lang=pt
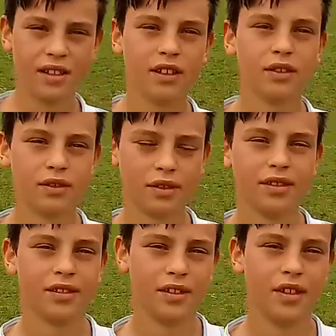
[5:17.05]
E
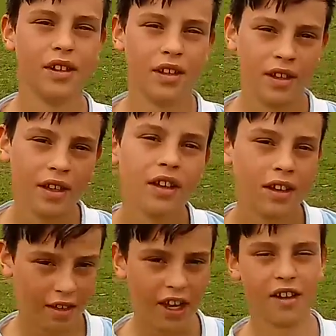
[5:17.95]
você quer ser um jogador de
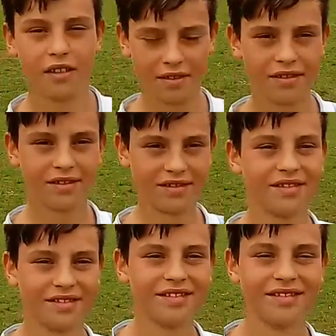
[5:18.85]
futebol? Quero. É? Uhum.
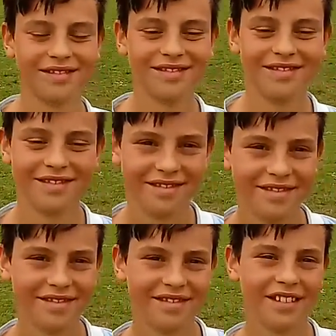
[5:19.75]
Você está com
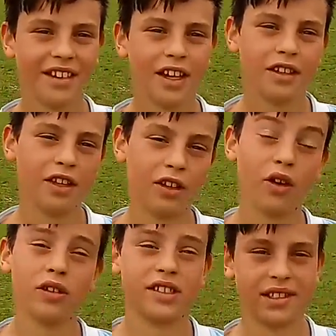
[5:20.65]
quantos aninhos hoje?
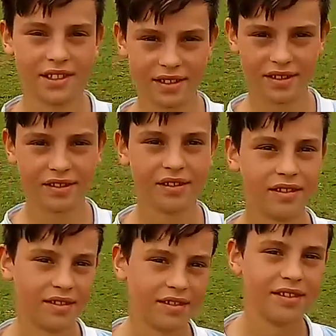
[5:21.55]
Tenho 11. 11.
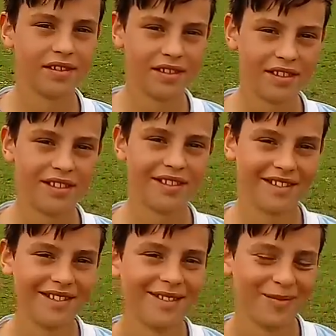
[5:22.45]
Tem futuro, viu,
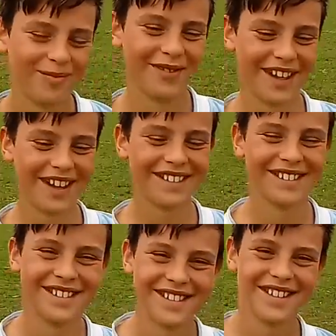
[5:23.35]
Luizinho? Tá?
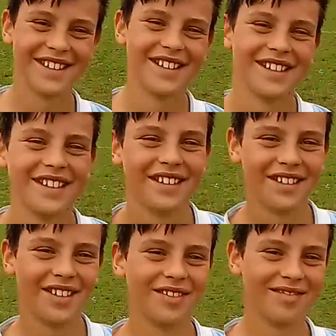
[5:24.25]
Então,
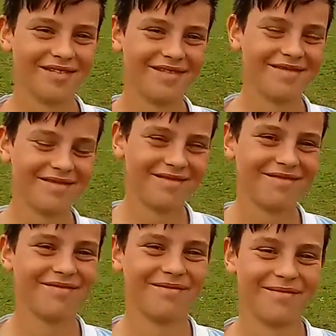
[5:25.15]
parabéns para você, continue
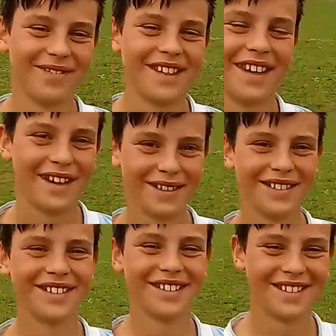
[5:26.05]
assim, tá?
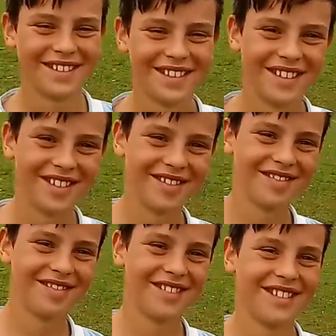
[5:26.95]
Largar mais a
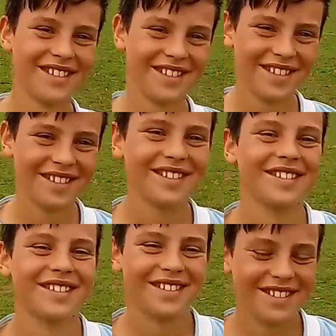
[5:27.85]
bola, ser
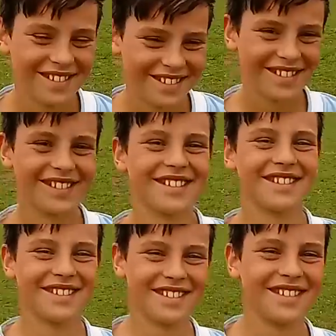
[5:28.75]
coletivo e,
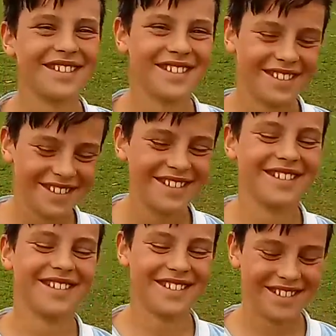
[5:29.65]
e pensar,
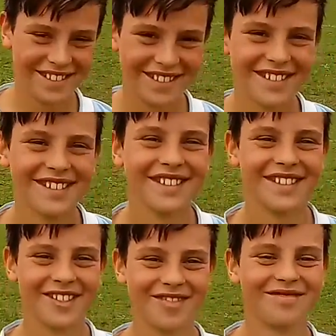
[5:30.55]
pensar sempre
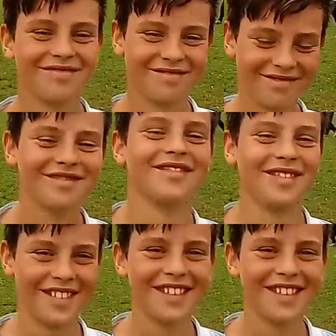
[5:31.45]
positivo, não é isso?